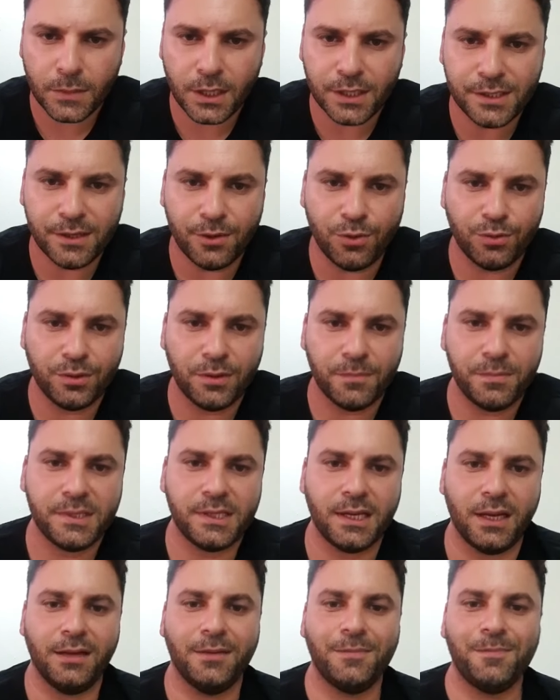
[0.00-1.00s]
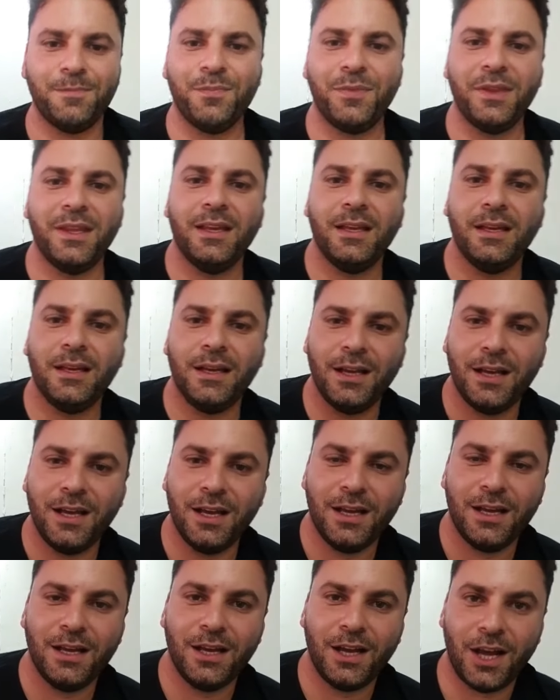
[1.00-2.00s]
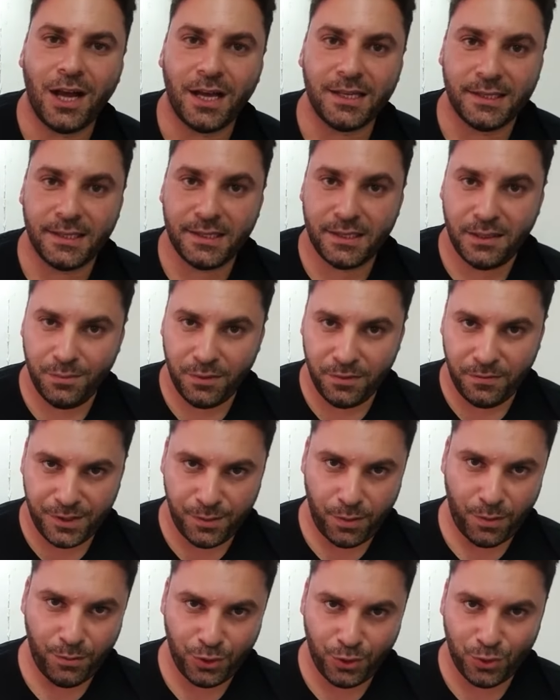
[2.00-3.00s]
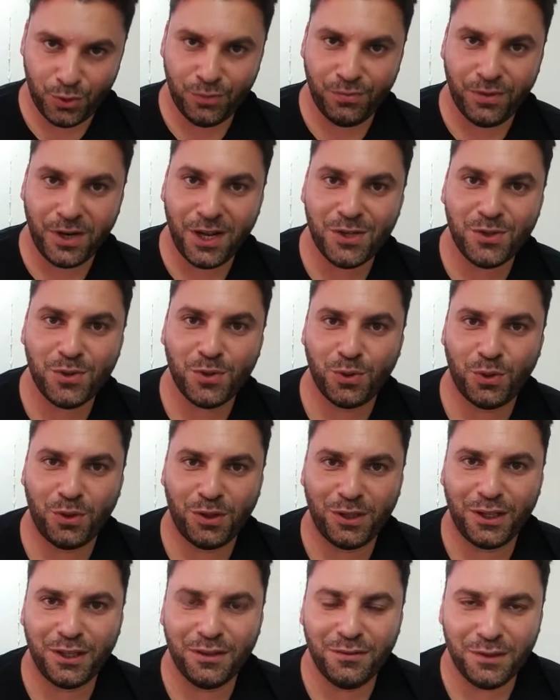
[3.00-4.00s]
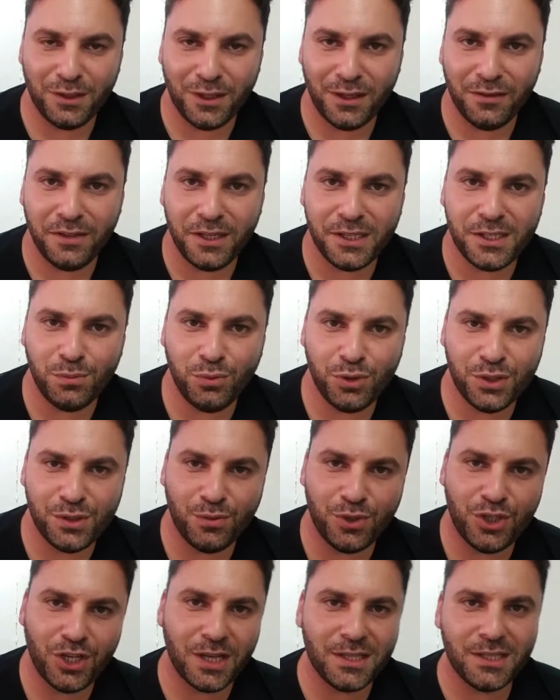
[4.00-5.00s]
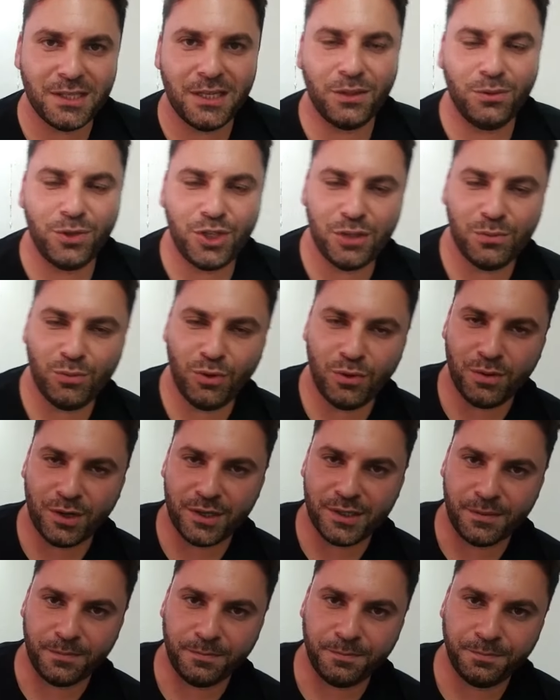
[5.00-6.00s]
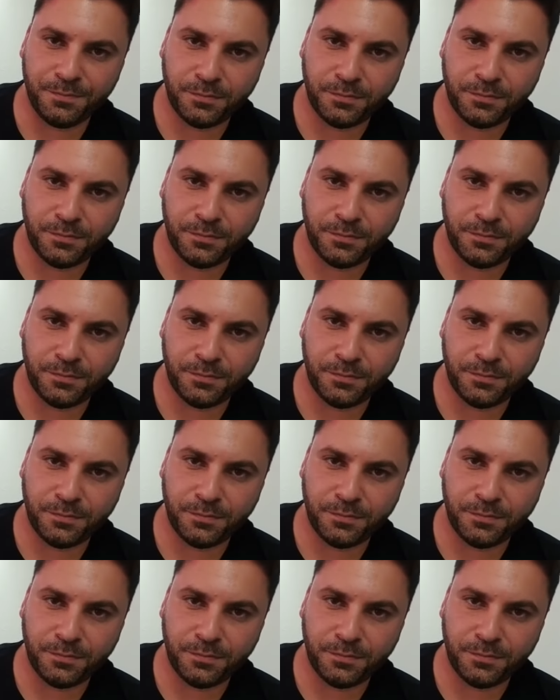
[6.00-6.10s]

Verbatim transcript: Зеут написали. А если мы возьмем эту же фразу, то она на иврите будет звучать следующим образом.